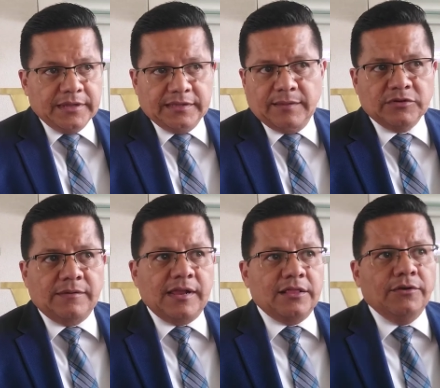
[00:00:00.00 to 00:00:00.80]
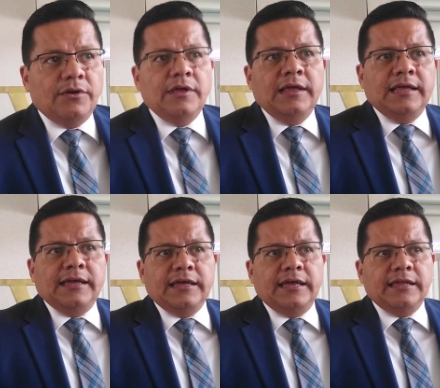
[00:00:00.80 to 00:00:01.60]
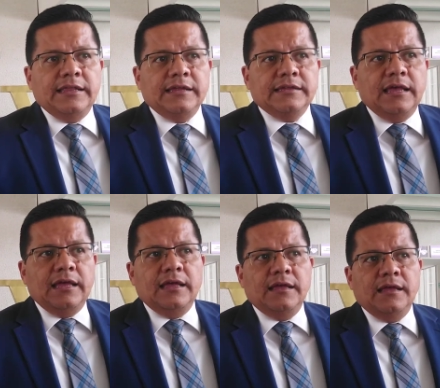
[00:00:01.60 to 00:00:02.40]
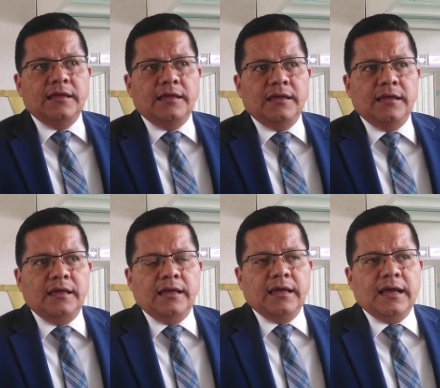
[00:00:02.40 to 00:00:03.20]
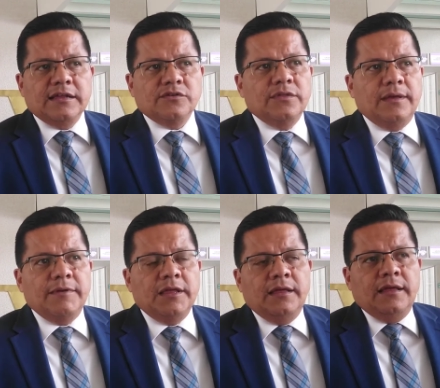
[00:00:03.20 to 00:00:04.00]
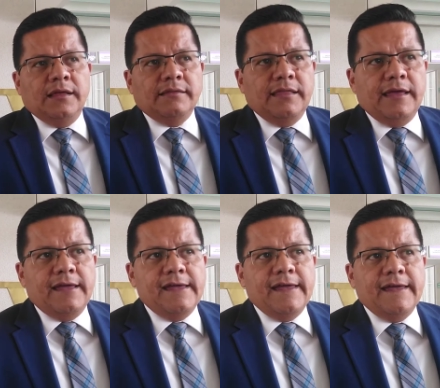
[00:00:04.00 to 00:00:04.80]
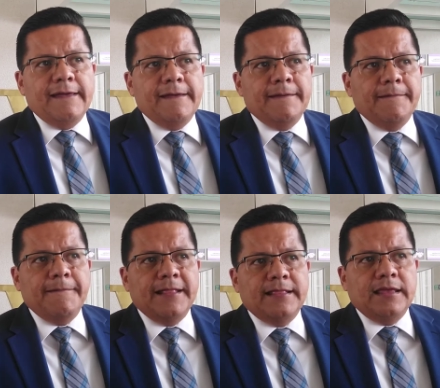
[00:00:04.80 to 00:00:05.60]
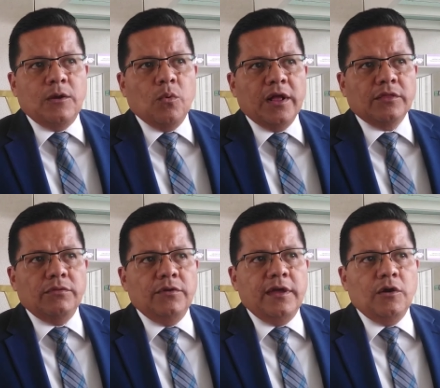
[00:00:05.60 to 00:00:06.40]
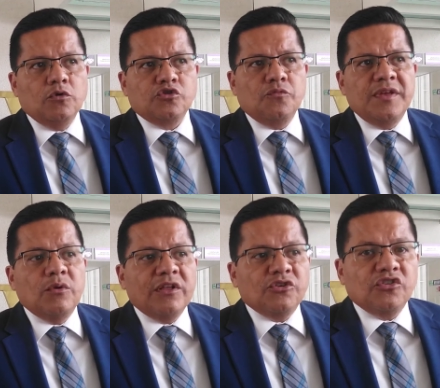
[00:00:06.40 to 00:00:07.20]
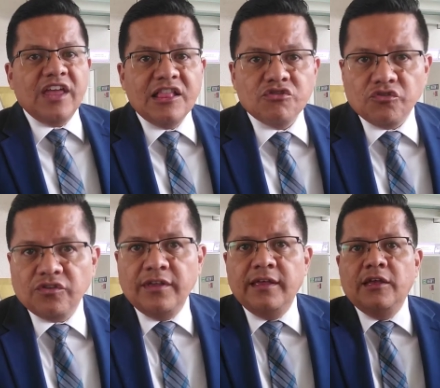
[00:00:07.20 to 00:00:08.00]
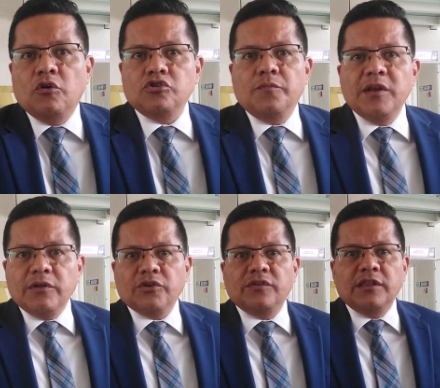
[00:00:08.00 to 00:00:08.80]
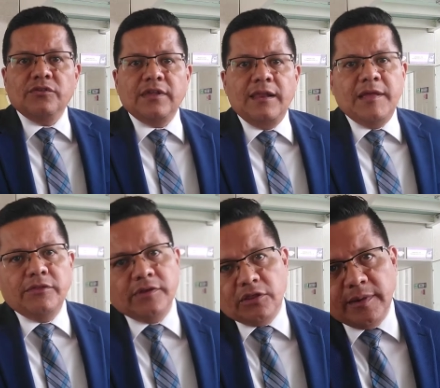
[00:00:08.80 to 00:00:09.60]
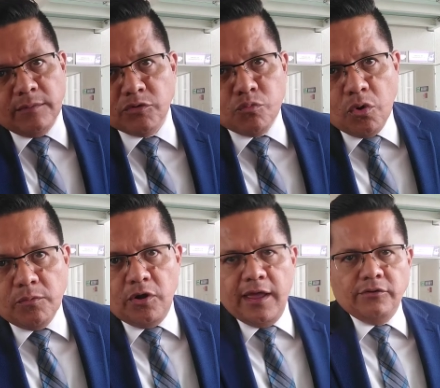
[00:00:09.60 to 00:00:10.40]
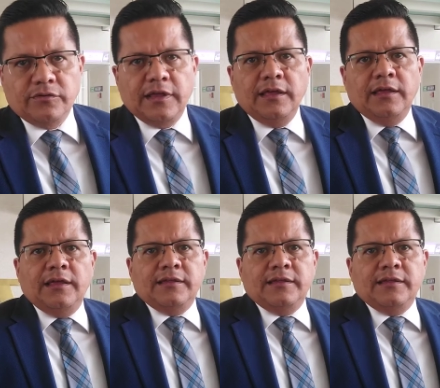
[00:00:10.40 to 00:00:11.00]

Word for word: Que estamos hablando eh, en ese caso de de, 8.400 8.400 elementos, que todavía estamos muy, muy lejos, o sea,